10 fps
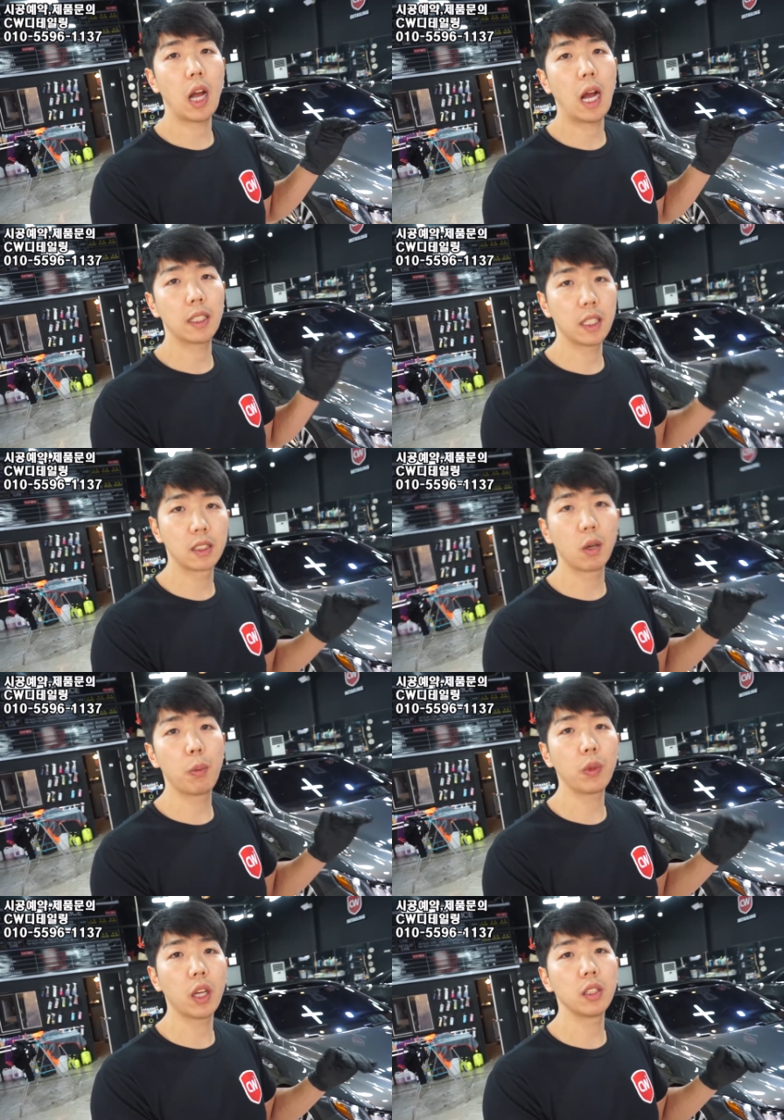안 하는
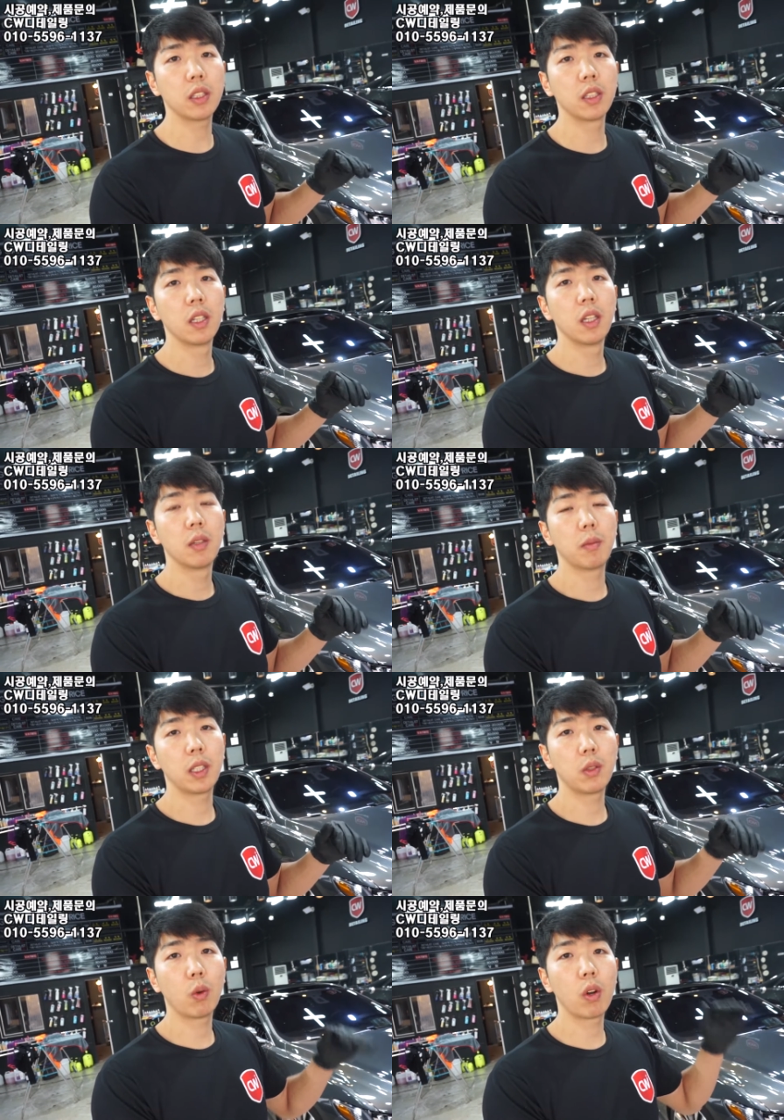것보다는
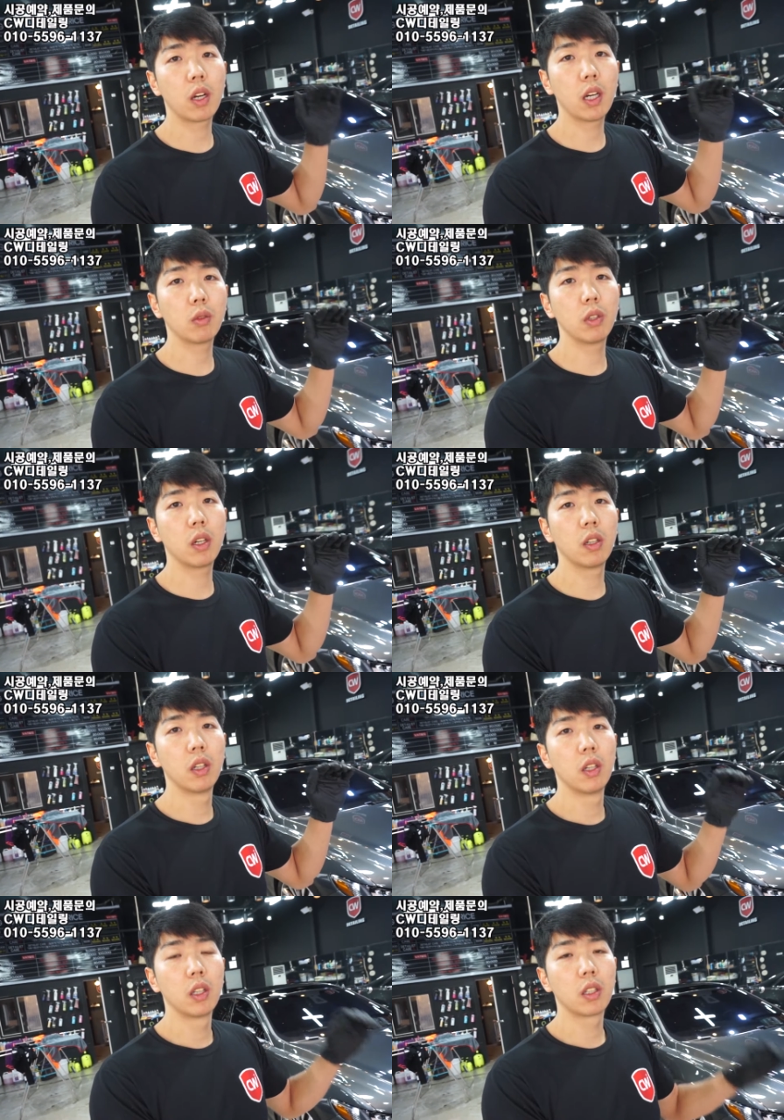많이 올라가고요
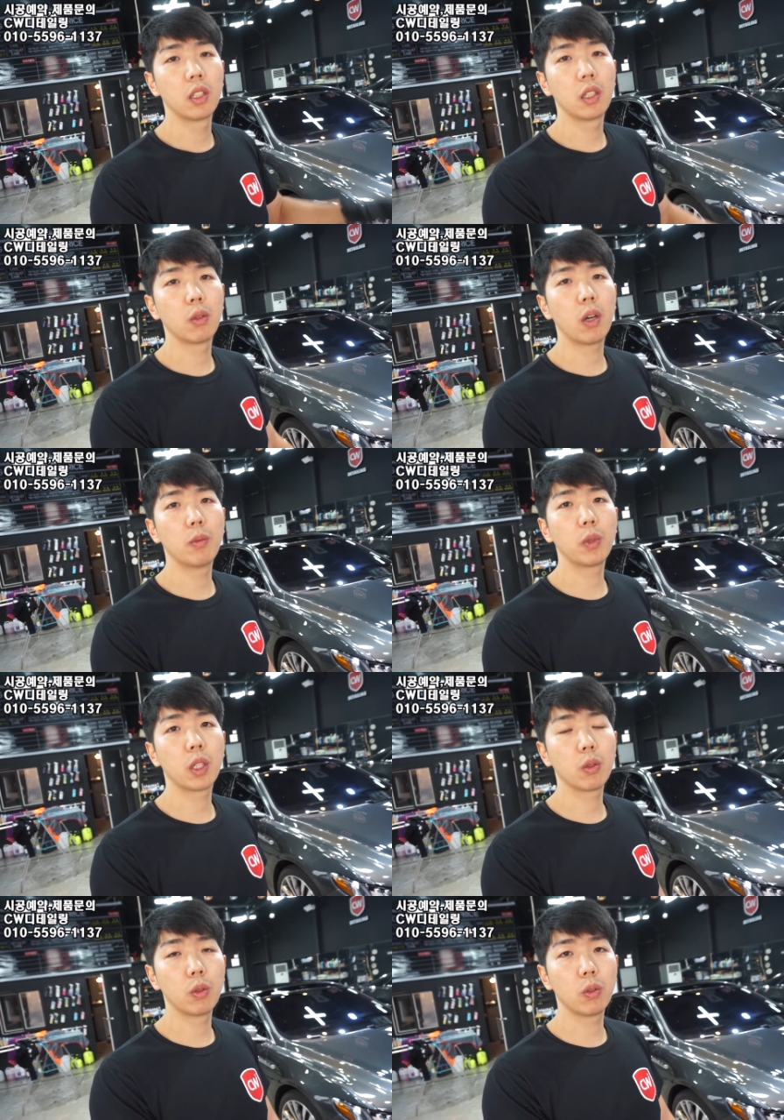그리고
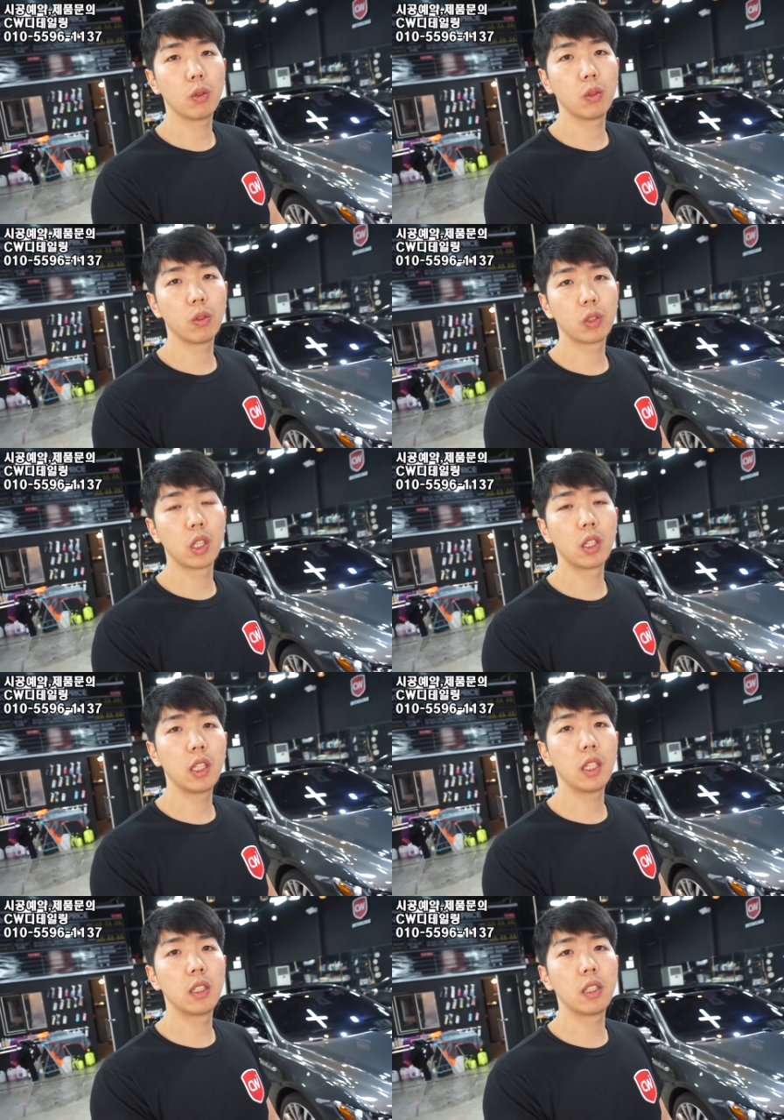아무래도
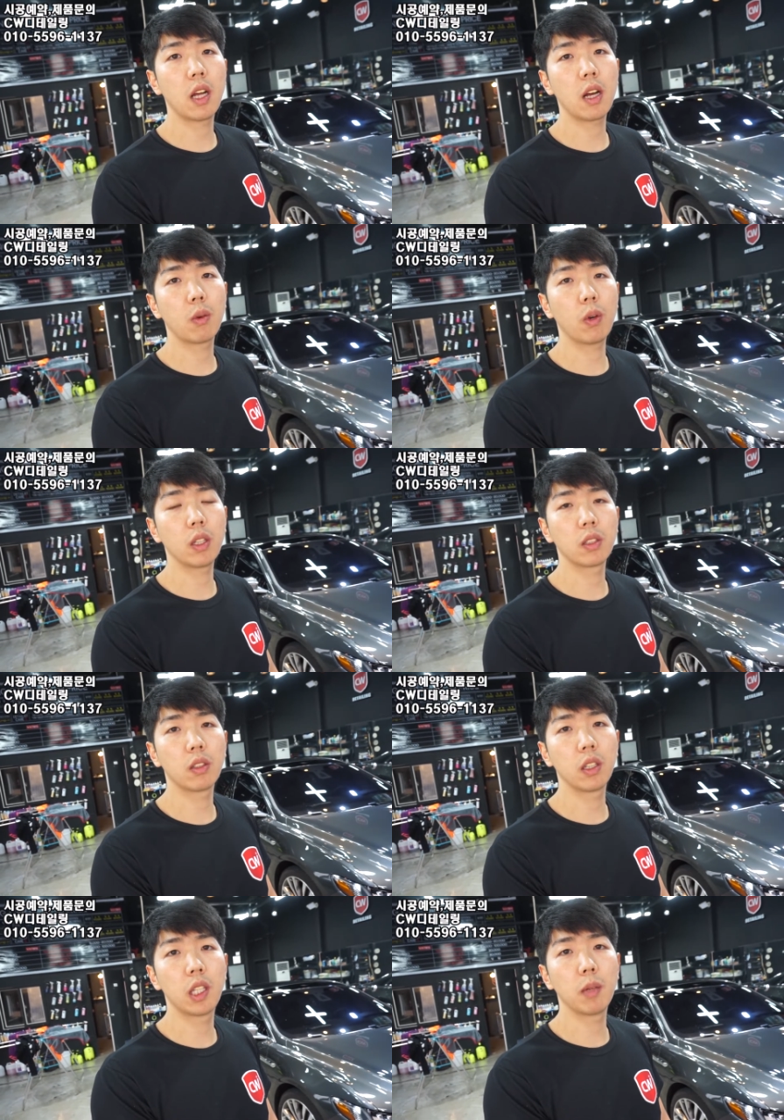정리를 하고 하는
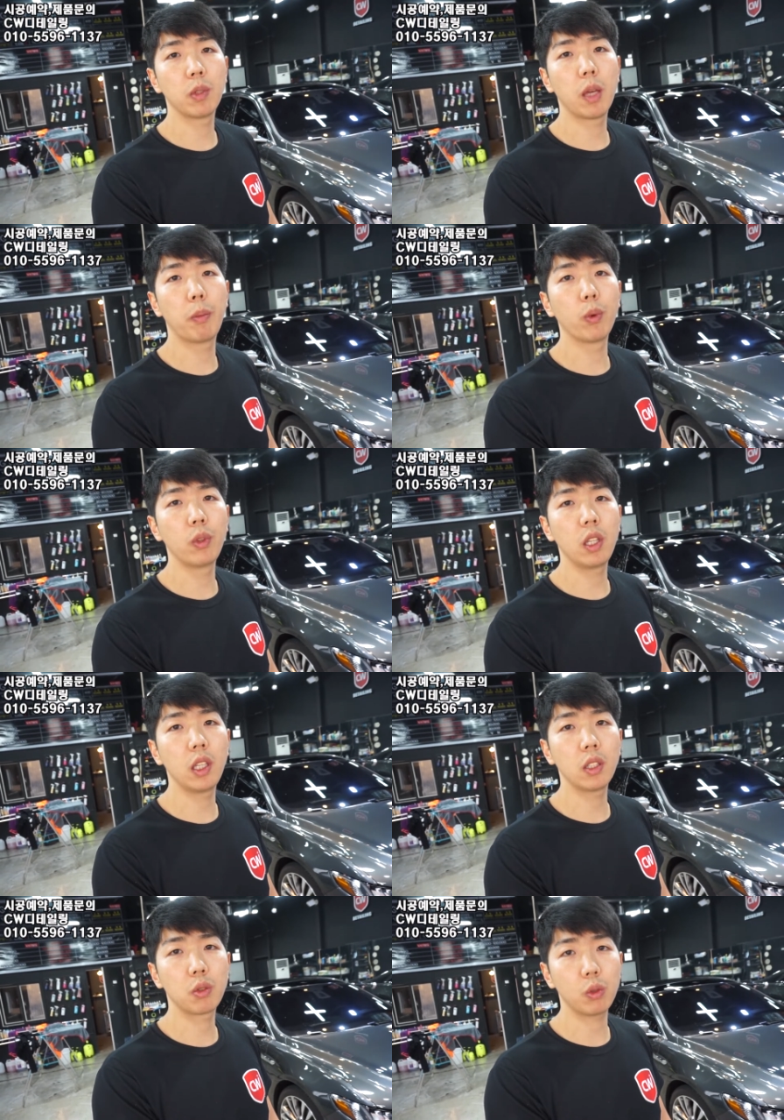거기 때문에
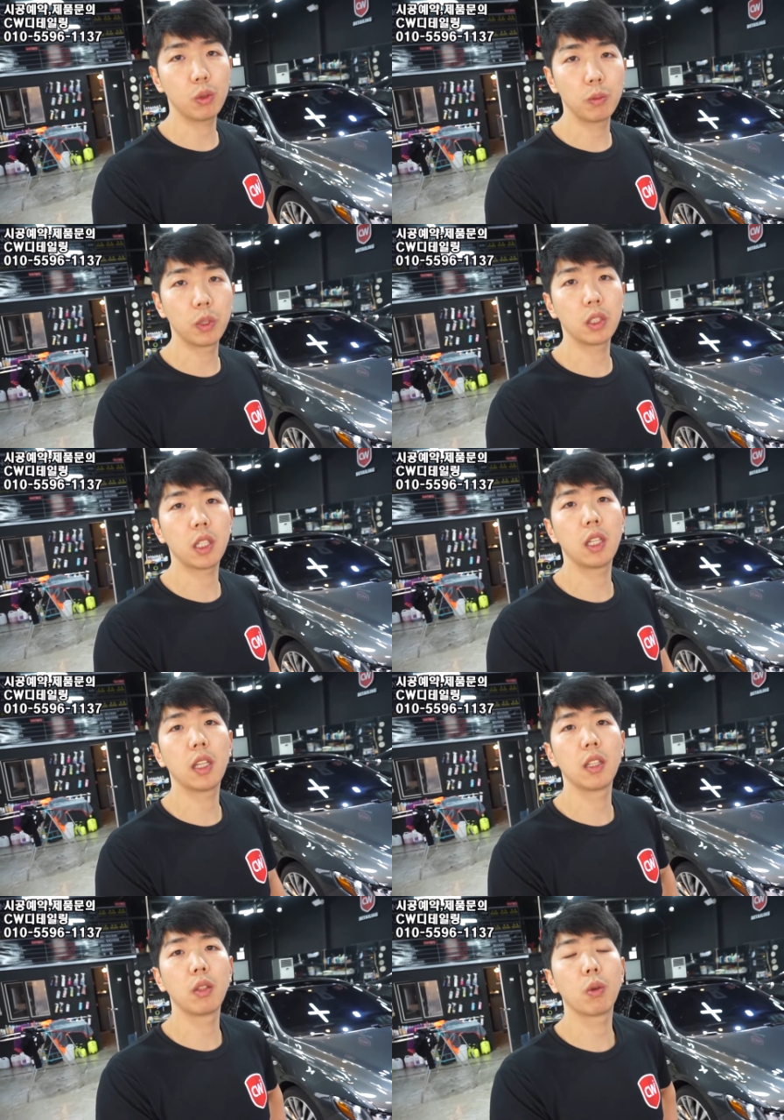본딩이 조금 더 잘
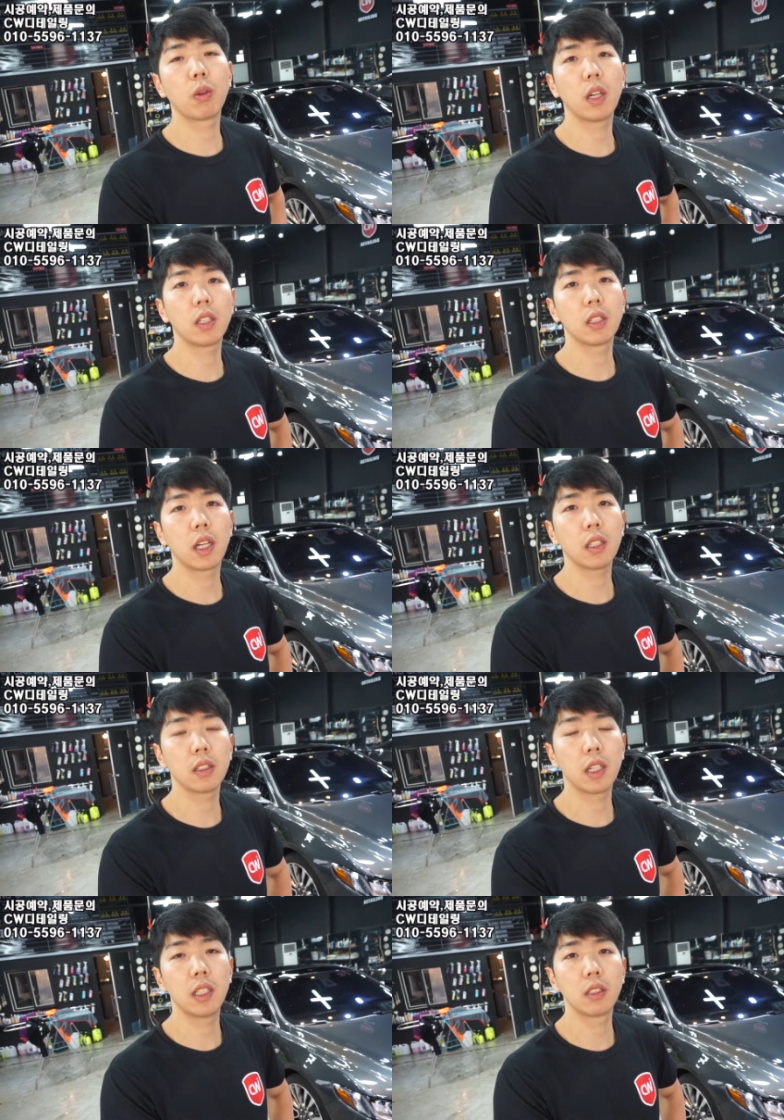되는 효과를
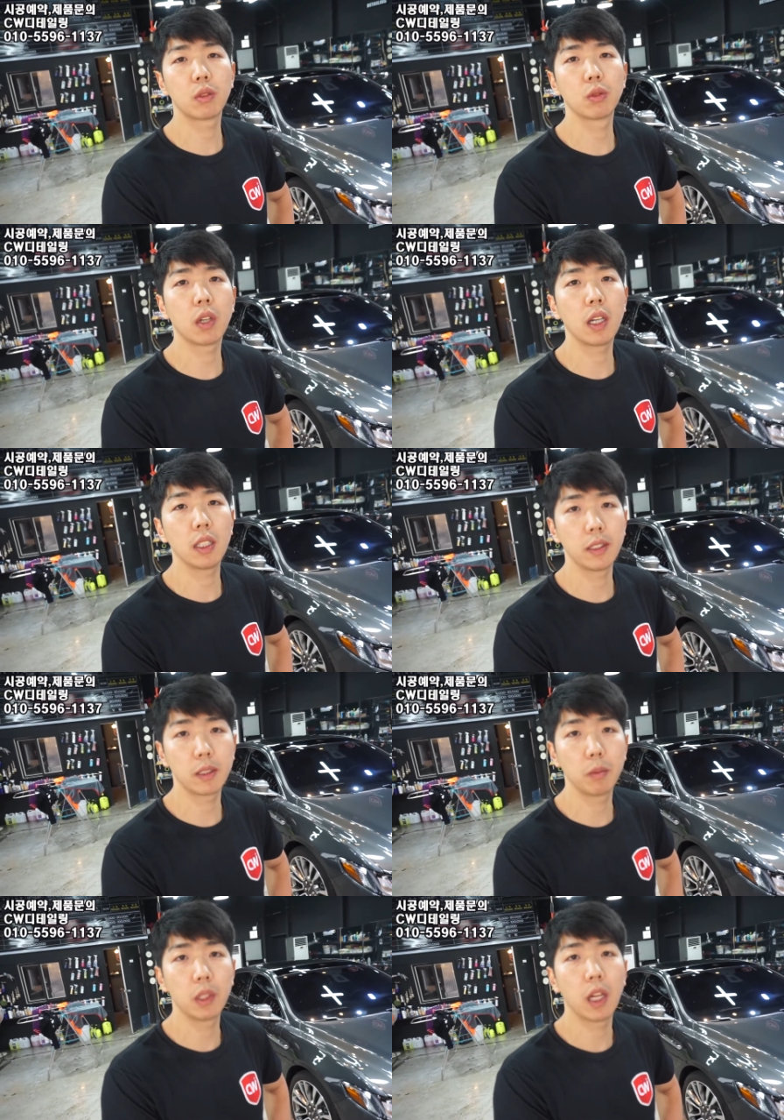가져갈 수가
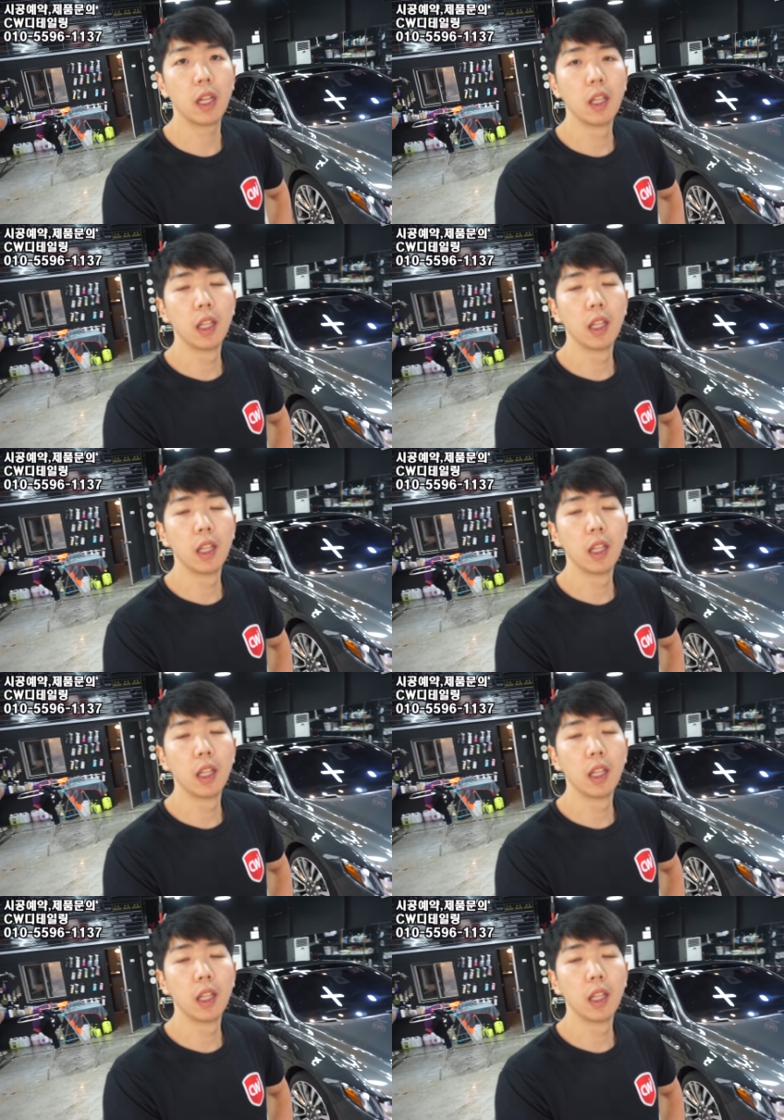있습니다